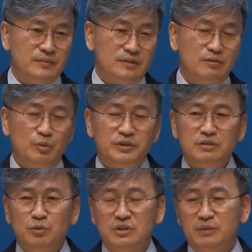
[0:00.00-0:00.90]
그
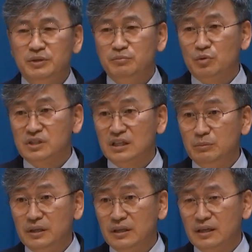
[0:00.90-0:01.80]
고민이 뭐냐면
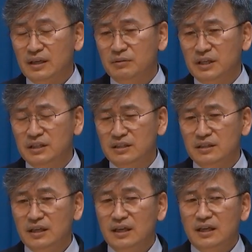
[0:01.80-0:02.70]
목사님에게
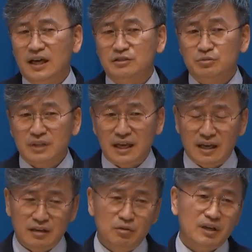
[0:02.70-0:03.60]
있는 아주
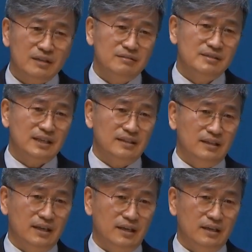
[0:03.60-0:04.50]
탁월한
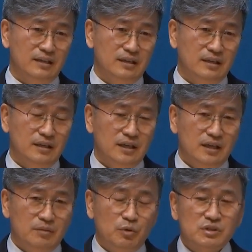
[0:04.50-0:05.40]
은사인데
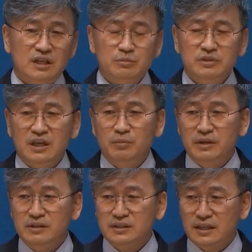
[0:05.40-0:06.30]
목사님은
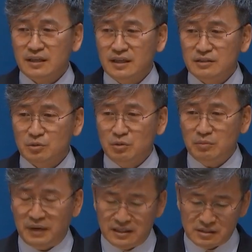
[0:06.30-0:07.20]
예배를 시작하시고
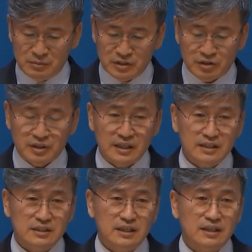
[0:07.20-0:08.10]
말씀을
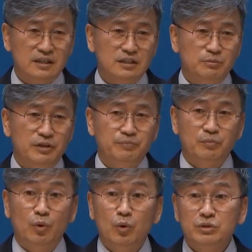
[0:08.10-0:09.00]
전하기 시작하시면
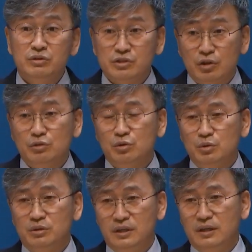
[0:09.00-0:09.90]
모든
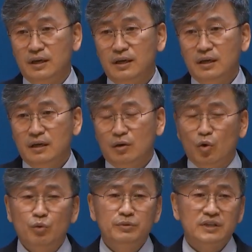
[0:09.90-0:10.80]
성도들을
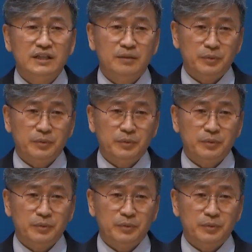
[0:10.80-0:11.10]
5분 안에